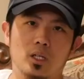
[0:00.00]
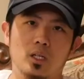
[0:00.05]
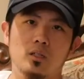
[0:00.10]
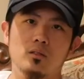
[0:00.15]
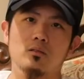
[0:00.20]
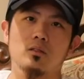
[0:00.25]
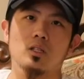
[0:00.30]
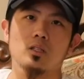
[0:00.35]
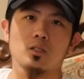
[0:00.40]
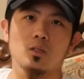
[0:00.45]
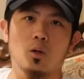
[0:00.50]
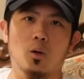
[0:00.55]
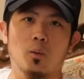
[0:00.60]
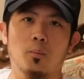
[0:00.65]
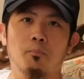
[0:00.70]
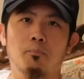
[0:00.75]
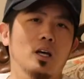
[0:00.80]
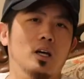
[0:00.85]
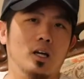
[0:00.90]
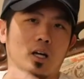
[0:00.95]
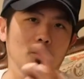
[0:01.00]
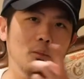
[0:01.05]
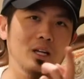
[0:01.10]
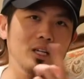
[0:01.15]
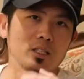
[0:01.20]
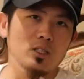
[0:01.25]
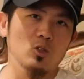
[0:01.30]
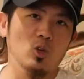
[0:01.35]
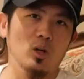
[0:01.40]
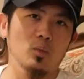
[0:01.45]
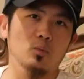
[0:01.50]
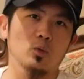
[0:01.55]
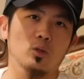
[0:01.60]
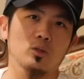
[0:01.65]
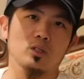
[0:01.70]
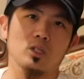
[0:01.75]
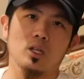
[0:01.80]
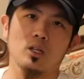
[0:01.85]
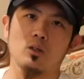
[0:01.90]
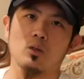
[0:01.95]
着るんですよ。カメラストラップ
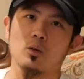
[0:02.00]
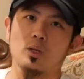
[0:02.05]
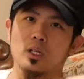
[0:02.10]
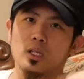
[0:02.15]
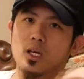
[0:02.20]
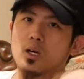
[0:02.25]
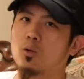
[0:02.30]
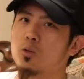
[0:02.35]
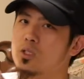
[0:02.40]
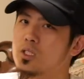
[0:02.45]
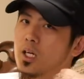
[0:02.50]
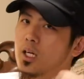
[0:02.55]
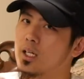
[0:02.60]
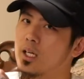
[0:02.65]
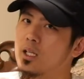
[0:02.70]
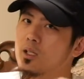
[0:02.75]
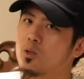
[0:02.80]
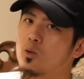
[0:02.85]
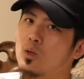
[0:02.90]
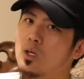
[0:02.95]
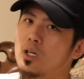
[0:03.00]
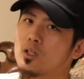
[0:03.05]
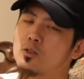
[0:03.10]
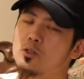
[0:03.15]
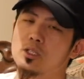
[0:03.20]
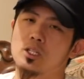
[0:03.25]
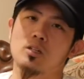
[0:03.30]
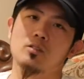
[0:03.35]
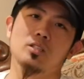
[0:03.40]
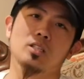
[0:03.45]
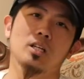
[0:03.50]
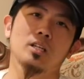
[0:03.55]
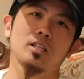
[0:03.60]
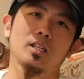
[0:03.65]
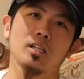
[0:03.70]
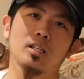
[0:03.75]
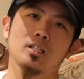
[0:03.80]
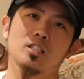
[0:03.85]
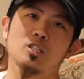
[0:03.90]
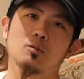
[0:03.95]
をつけるとね、結構ジャケットがぐちゃぐちゃに
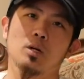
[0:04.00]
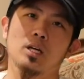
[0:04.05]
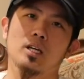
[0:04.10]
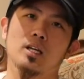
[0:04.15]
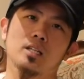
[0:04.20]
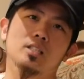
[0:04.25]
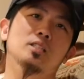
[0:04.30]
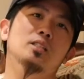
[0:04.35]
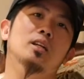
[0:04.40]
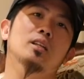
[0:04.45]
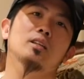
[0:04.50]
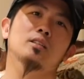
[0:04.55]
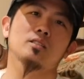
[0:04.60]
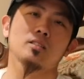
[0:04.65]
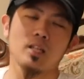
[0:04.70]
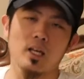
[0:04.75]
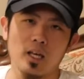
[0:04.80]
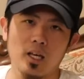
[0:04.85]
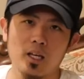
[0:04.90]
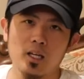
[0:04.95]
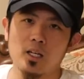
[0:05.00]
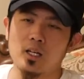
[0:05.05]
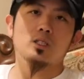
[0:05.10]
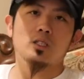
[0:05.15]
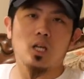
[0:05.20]
なってしまいがちなんですね。